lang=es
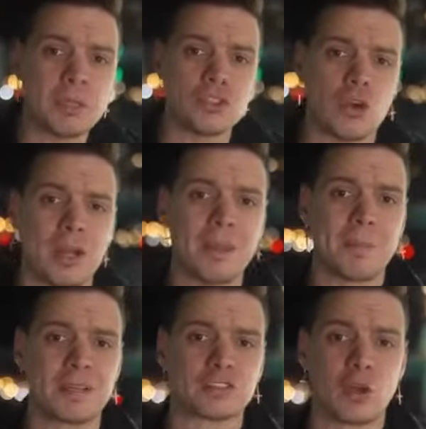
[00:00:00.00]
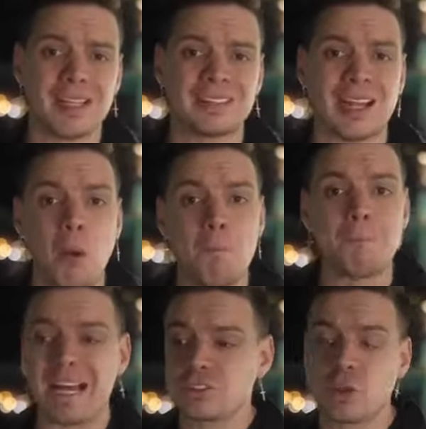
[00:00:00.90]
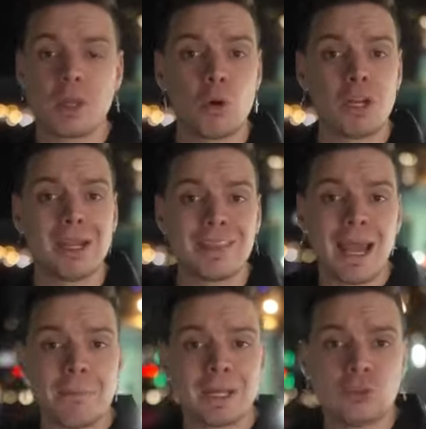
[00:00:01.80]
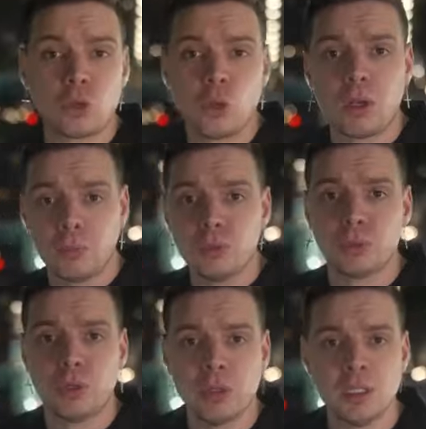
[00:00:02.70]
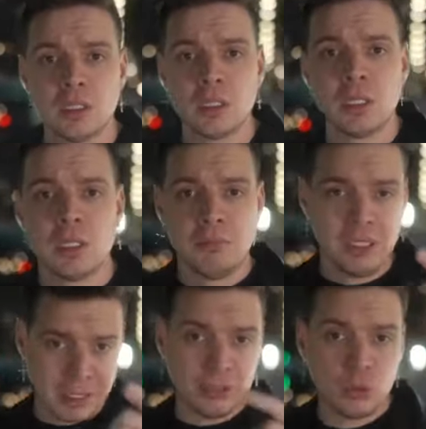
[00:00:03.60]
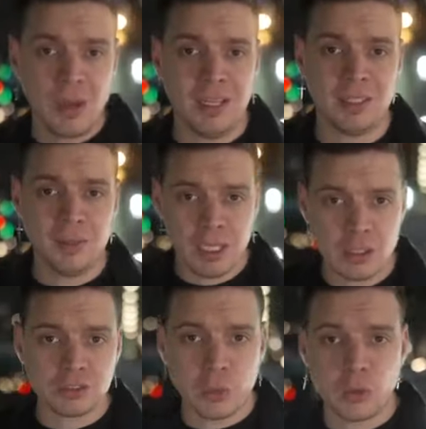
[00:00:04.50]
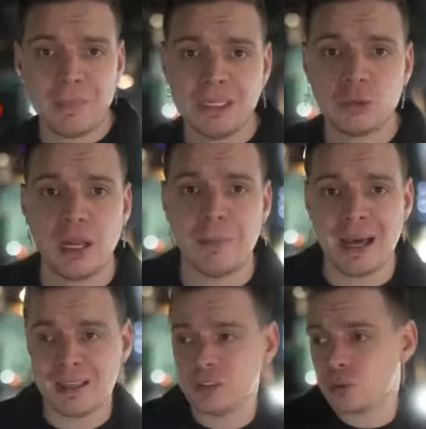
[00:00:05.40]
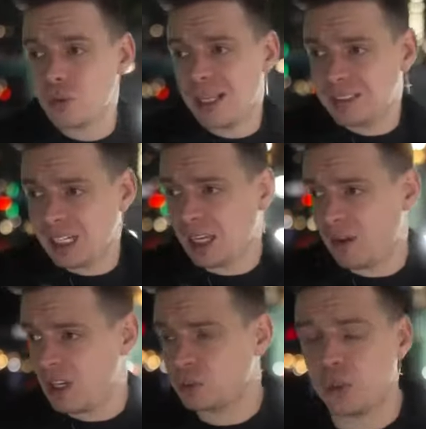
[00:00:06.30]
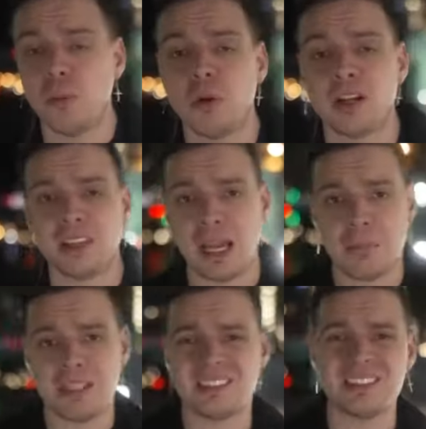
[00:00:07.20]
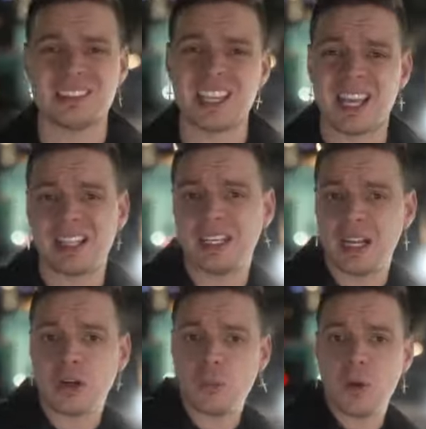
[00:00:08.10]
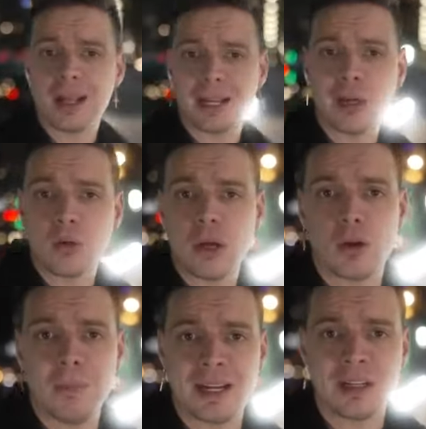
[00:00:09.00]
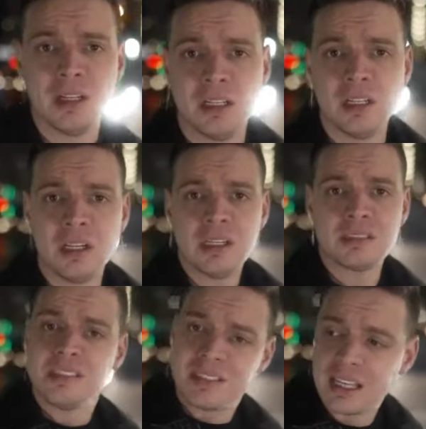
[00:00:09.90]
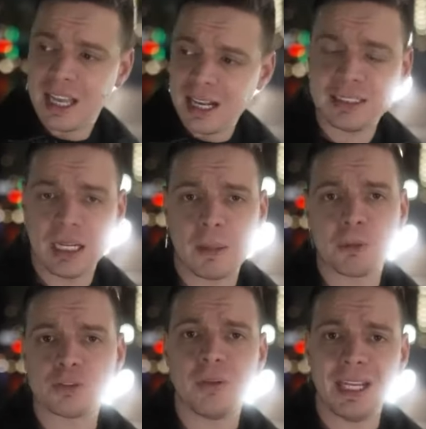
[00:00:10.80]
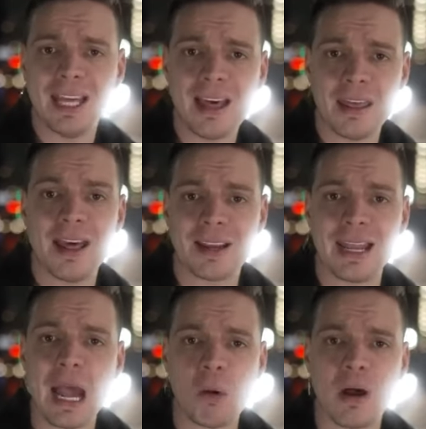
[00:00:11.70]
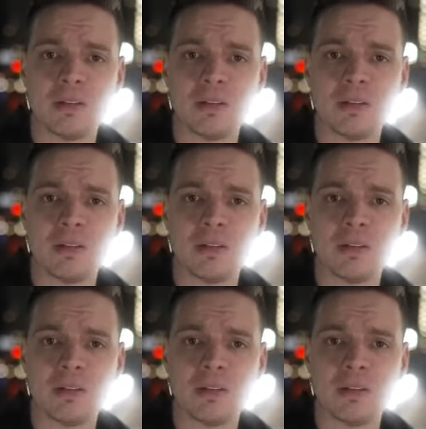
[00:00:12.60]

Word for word: millones de personas están a un paso de morir de hambre en todo el mundo. Mientras tú ves este video, seguramente una madre en Sudán tiene que ver a su hijo morir de hambre sin siquiera tener cómo darle algo de comer, sin siquiera tener posibilidades de darle agua.